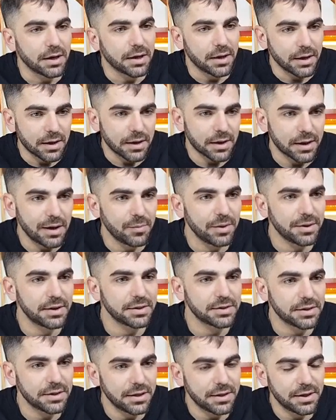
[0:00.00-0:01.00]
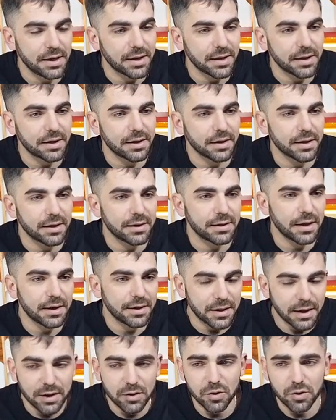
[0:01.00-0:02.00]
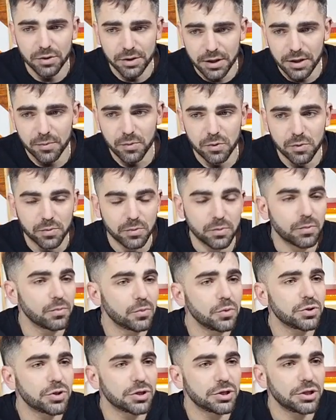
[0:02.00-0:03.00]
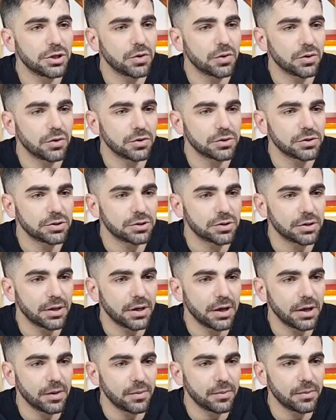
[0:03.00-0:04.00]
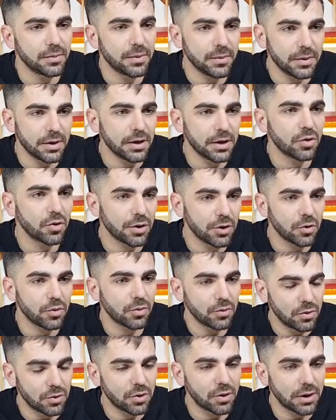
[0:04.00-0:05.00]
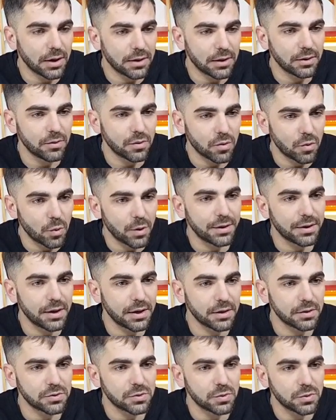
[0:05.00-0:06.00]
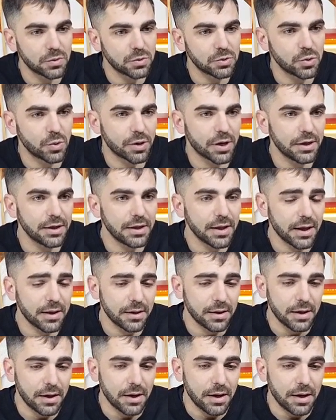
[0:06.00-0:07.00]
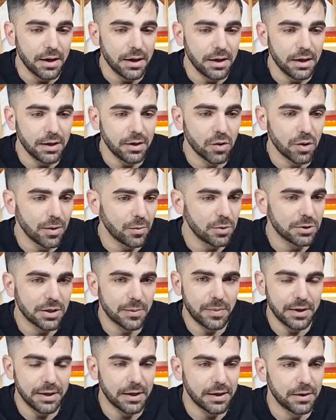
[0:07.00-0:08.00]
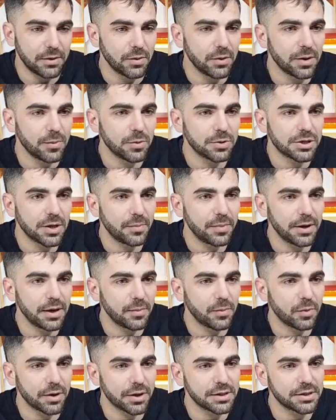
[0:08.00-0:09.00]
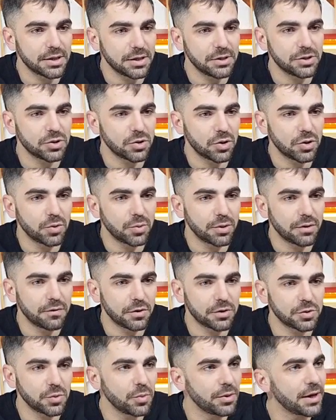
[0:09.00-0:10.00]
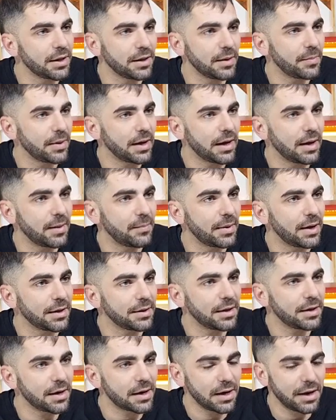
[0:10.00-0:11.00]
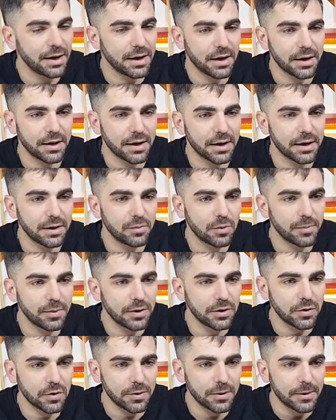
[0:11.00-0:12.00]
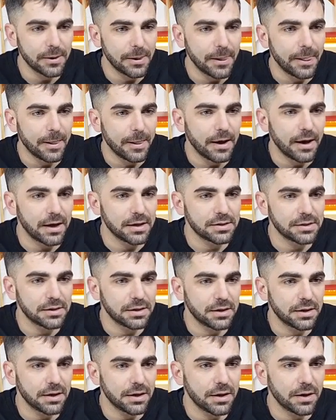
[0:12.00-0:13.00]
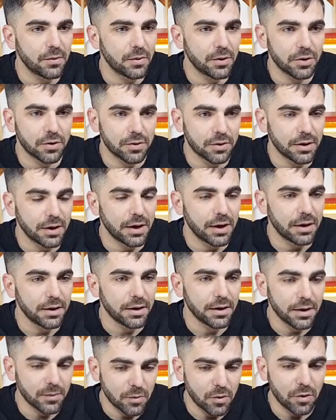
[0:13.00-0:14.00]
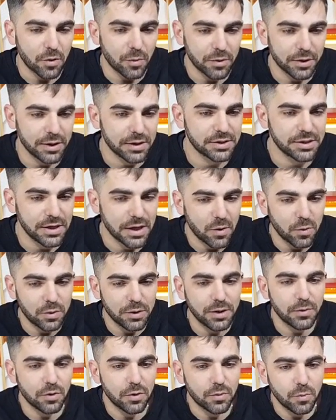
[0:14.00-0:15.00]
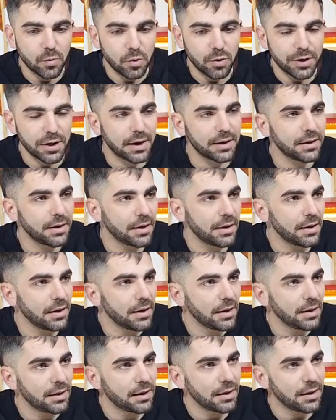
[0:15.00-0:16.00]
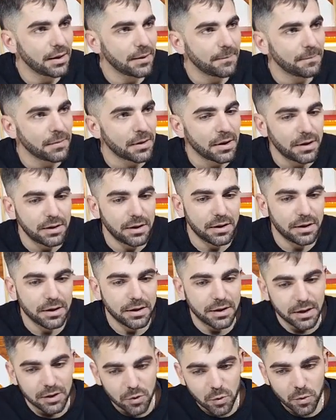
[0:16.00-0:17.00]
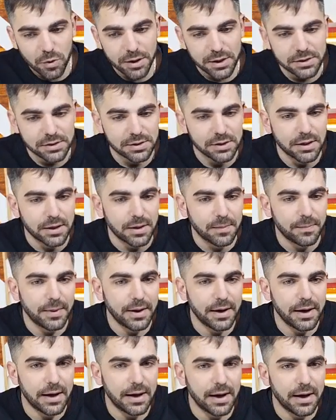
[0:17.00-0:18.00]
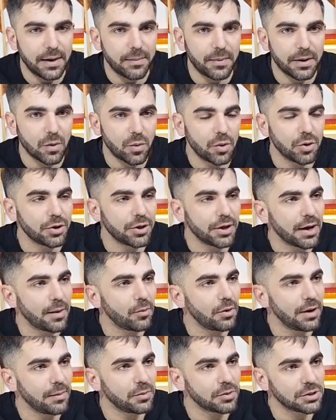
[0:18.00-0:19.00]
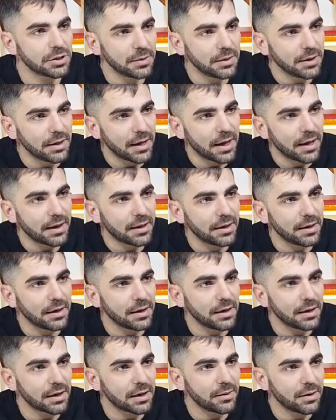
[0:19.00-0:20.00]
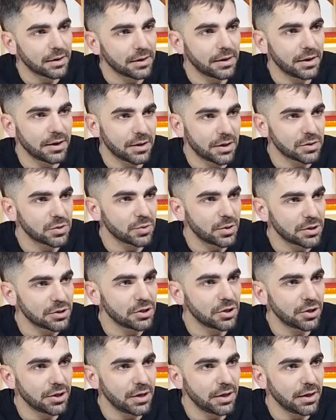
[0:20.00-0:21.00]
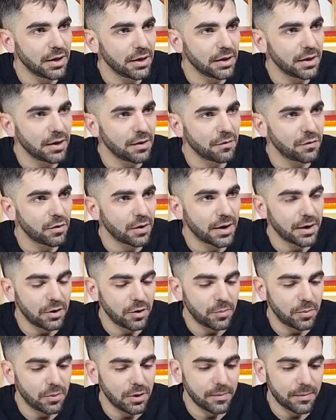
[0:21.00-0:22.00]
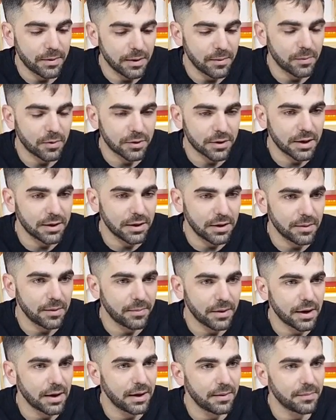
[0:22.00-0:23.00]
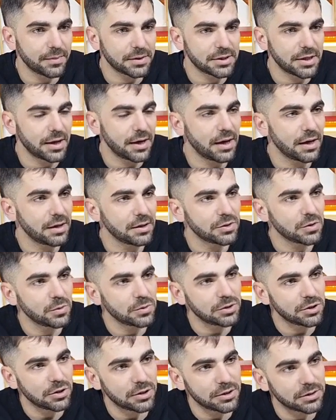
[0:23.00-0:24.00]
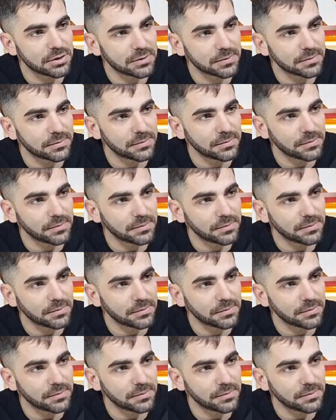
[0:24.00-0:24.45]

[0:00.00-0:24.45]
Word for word: que, realmente se tenían que, estar dando. Tenemos muchos chicos eh, viviendo que nos, cuentan su, realidad y nos da mucha pena, nos da mucha pena porque se hizo un esfuerzo muy grande para, tenerla en, aquel momento. Así que bueno, eh, tenemos, como te decía, un libro muy grande de, inquietudes para, para, cuando tengamos la posibilidad de revertir esta situación y enfocar en los problemas importantes para empezar a darle soluciones.